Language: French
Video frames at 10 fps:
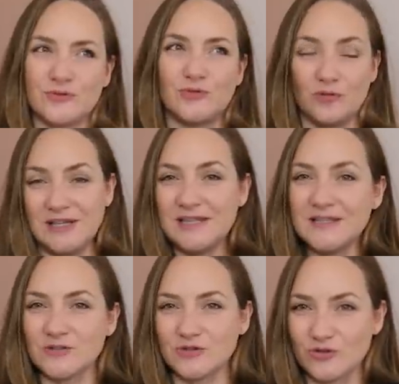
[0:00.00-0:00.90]
ce
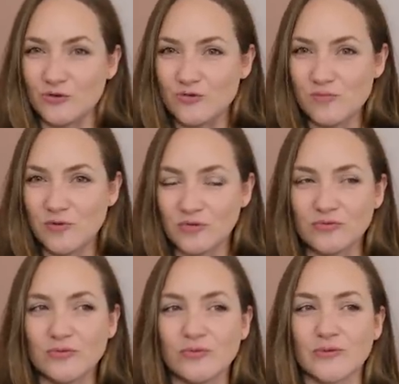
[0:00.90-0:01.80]
legging, je le couds
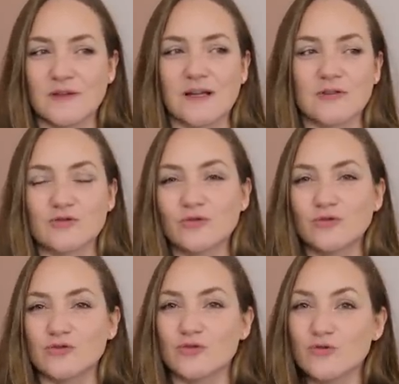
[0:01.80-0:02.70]
beaucoup. C'est quelque chose
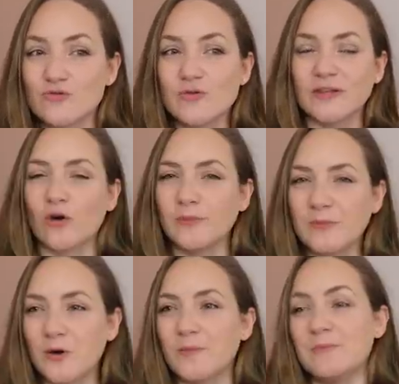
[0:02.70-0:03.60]
que je couds
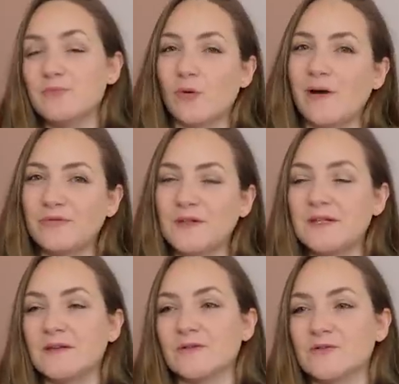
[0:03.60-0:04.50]
énormément, même pour ma
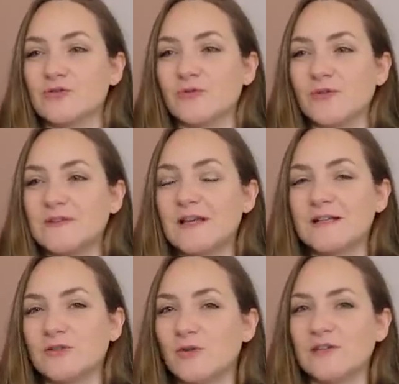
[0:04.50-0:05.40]
fille. Euh, je fais ça
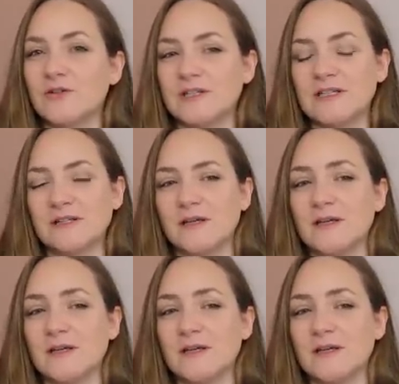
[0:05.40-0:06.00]
les doigts dans le nez.